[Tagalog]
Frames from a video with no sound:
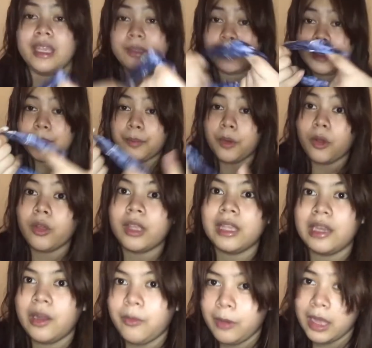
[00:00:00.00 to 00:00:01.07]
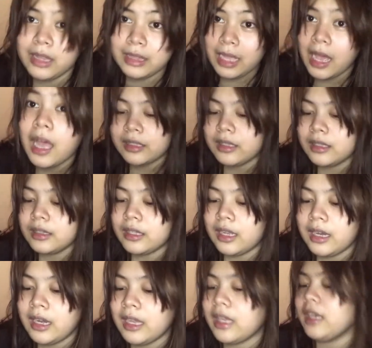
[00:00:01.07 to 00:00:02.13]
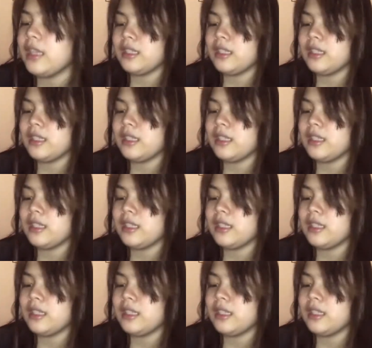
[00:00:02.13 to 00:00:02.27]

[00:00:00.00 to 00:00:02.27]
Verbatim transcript: meron po akong ginawa na nalalagyan ng